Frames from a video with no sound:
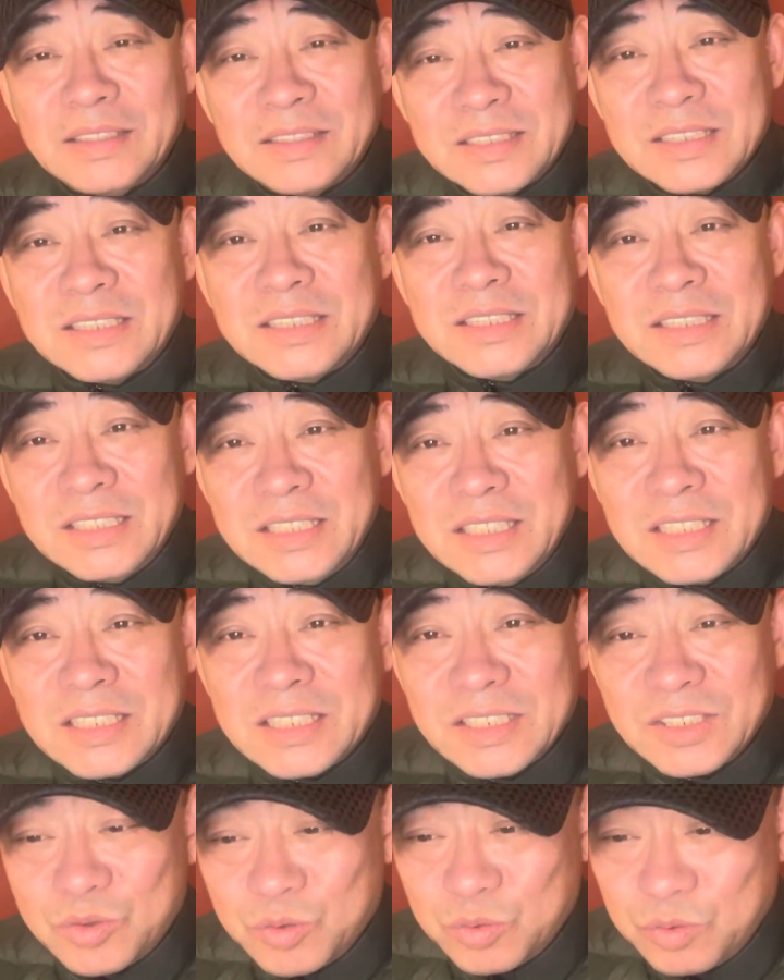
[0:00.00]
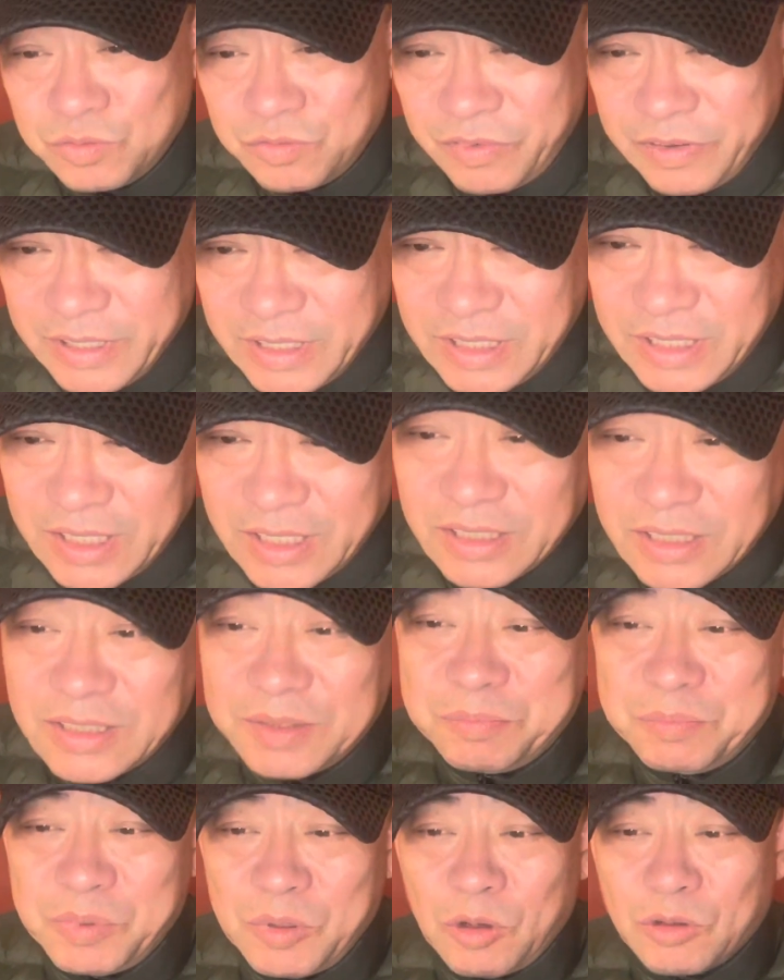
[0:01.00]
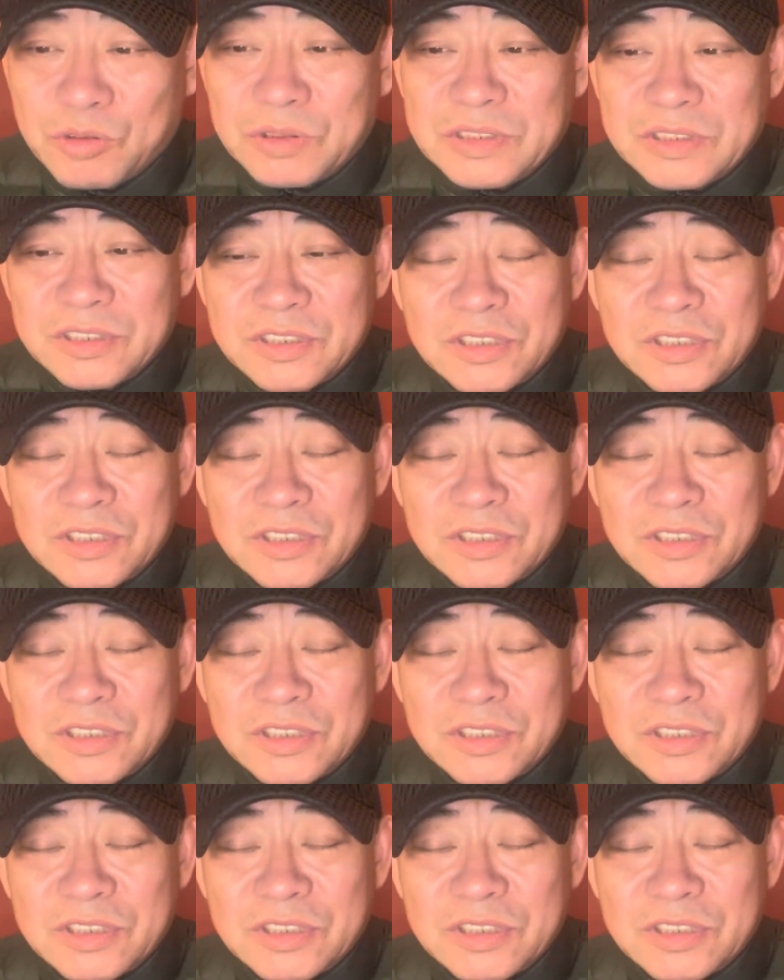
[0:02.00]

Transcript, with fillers: 自己一生中唯一的标准